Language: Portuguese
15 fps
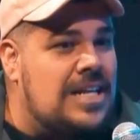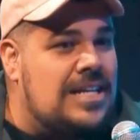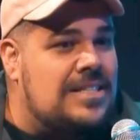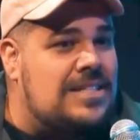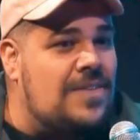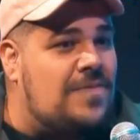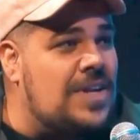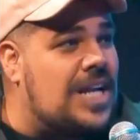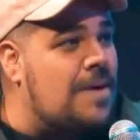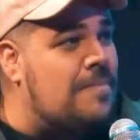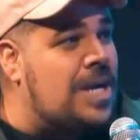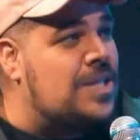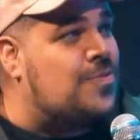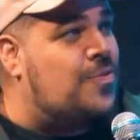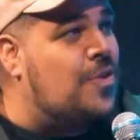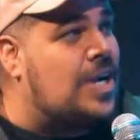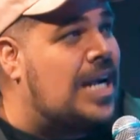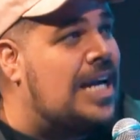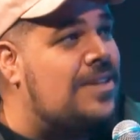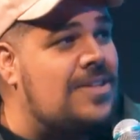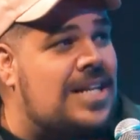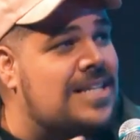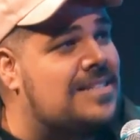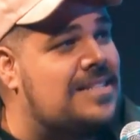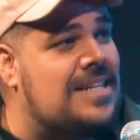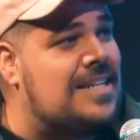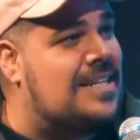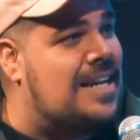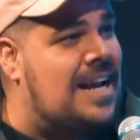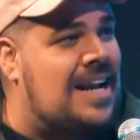você fica mais focado em
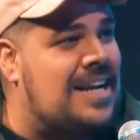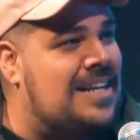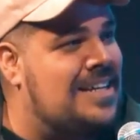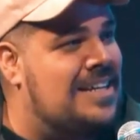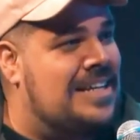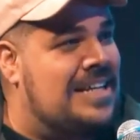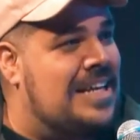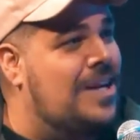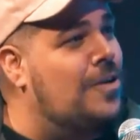acertar.